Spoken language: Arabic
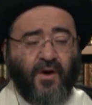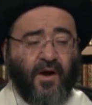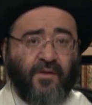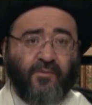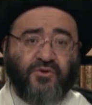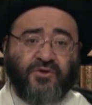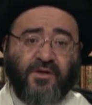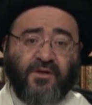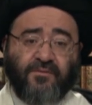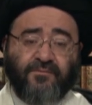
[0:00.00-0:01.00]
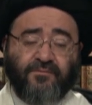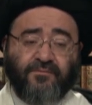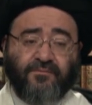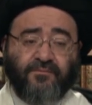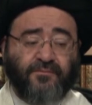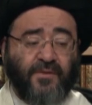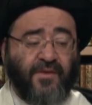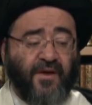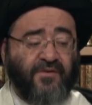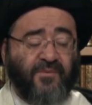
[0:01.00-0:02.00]
هذا مشكله
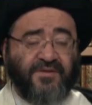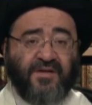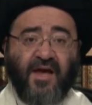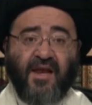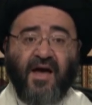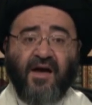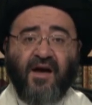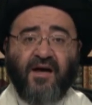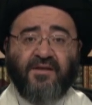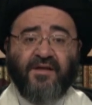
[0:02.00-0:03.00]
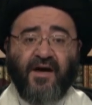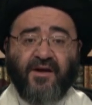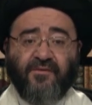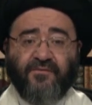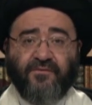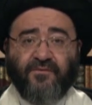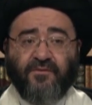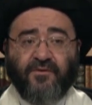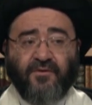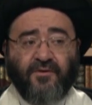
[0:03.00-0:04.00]
إذا في مسائل العقائد انحرف
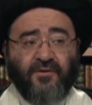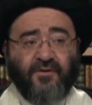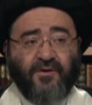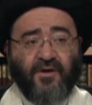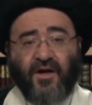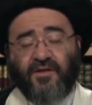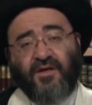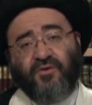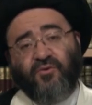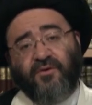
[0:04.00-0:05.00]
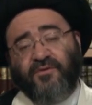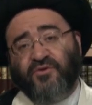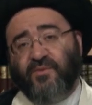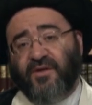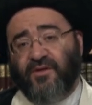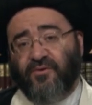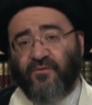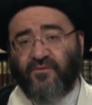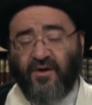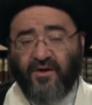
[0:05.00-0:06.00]
قد يدخل في زمرة
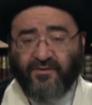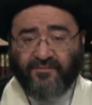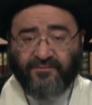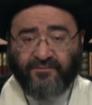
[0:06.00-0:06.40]
الكفار